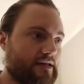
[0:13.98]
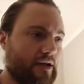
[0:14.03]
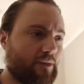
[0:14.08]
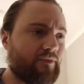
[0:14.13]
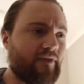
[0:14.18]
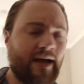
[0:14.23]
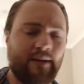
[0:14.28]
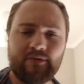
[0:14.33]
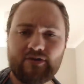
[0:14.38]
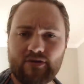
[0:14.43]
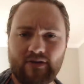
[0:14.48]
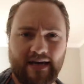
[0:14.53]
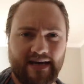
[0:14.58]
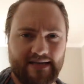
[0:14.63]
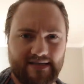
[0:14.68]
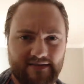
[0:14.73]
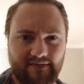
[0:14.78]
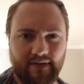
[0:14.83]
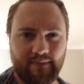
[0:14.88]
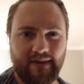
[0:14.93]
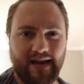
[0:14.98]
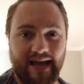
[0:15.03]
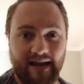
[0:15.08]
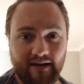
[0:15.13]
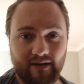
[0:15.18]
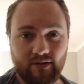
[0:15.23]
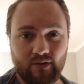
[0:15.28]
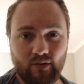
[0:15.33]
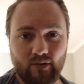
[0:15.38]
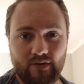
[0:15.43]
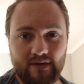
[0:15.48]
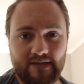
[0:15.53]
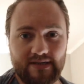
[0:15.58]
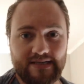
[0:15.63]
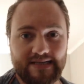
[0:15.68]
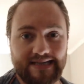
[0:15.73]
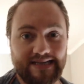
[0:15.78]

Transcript: Ich glaube, wir haben es schon ein, zwei Mal angekündigt.